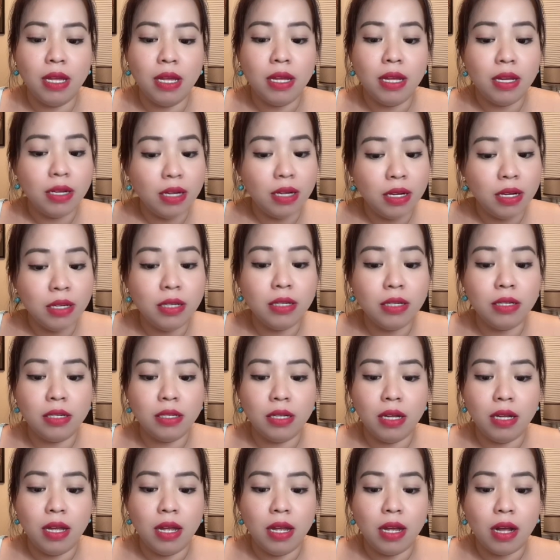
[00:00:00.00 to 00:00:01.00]
Được,
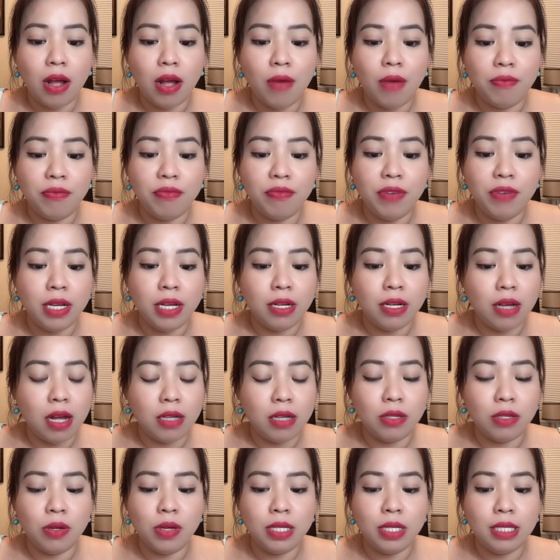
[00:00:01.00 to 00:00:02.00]
công việc
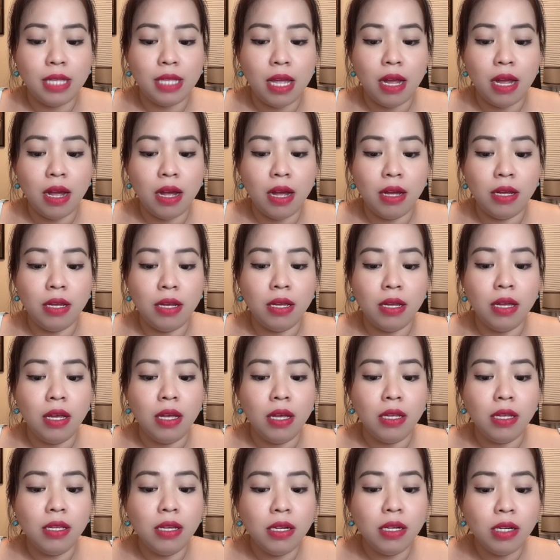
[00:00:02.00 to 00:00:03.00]
cần có xe hơi,
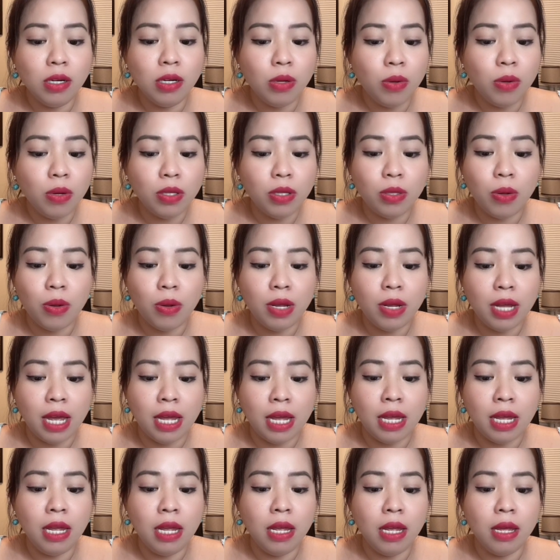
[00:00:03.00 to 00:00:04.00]
nhưng lúa tôi
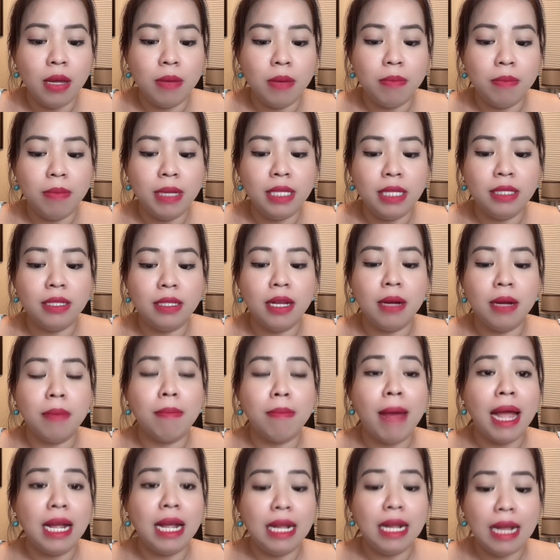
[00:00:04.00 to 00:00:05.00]
nghĩ mình từng
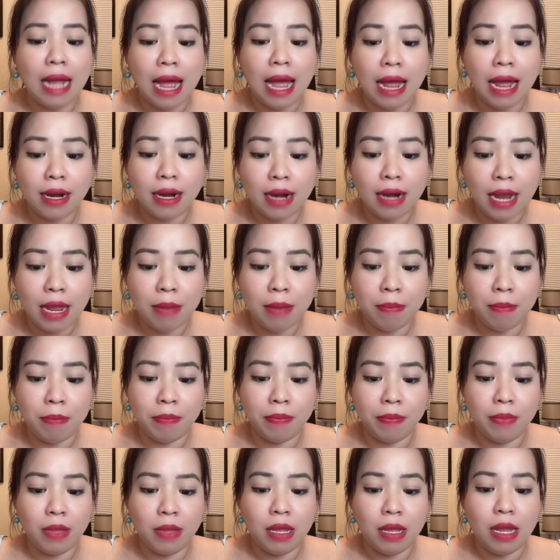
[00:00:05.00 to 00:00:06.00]
bán cà rem,
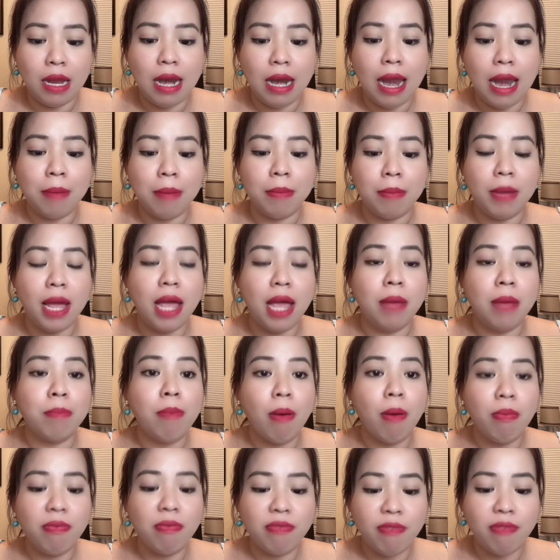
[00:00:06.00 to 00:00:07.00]
làm nghề
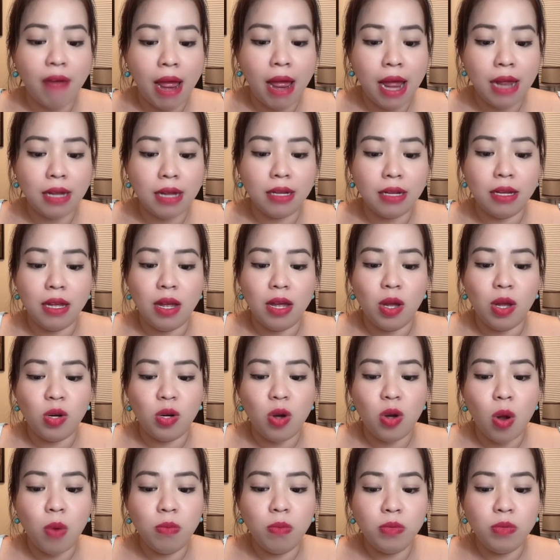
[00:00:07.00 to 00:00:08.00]
bóc phát,
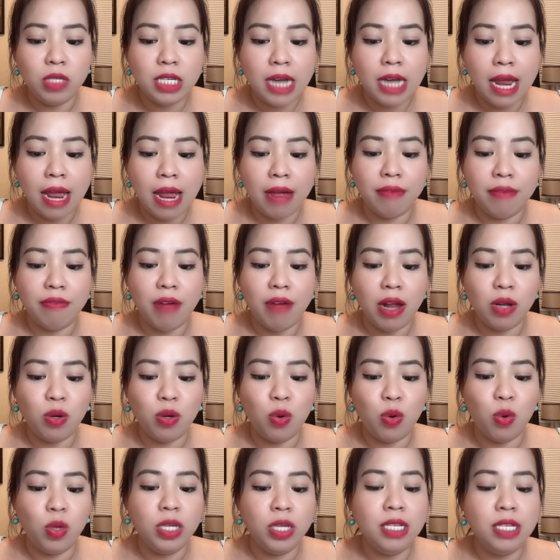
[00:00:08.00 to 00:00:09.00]
đốn tre vác
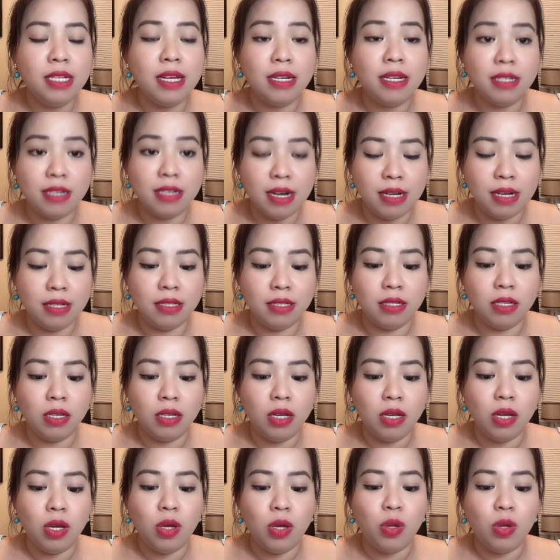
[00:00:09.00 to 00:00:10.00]
củi trên rừng.
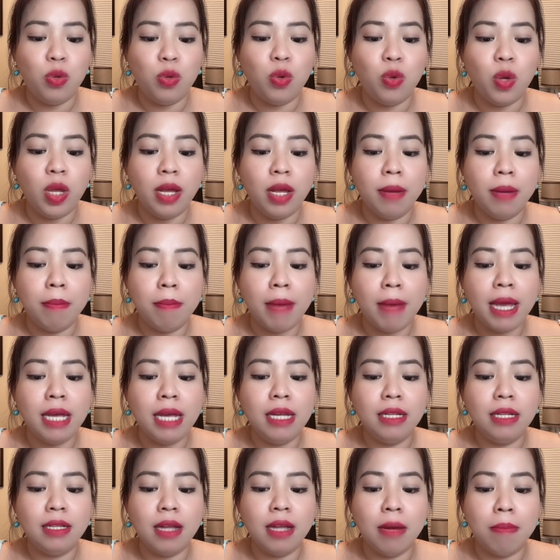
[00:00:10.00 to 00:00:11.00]
Chuyện
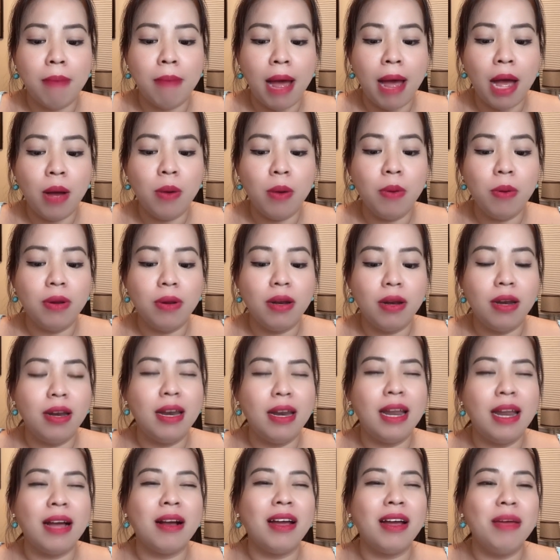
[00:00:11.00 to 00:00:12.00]
mấy tờ báo
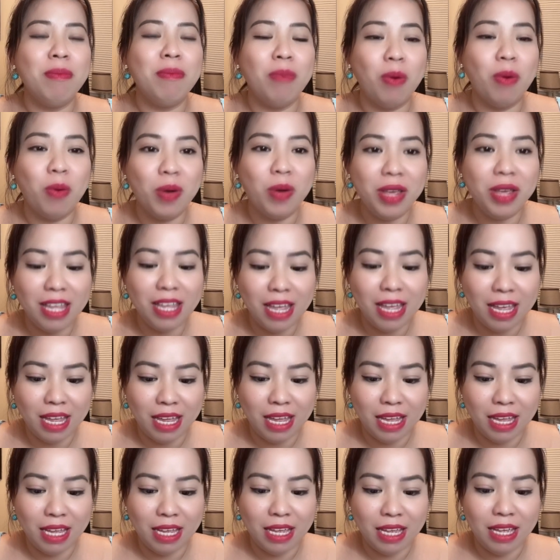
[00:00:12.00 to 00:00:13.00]
là cái mũi gì?
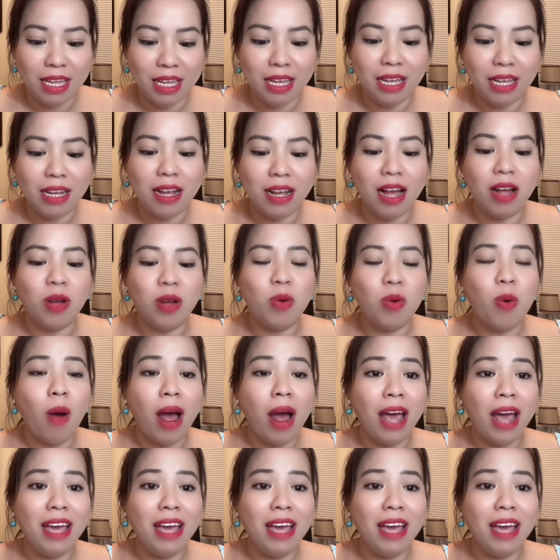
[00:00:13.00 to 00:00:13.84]
Cần quái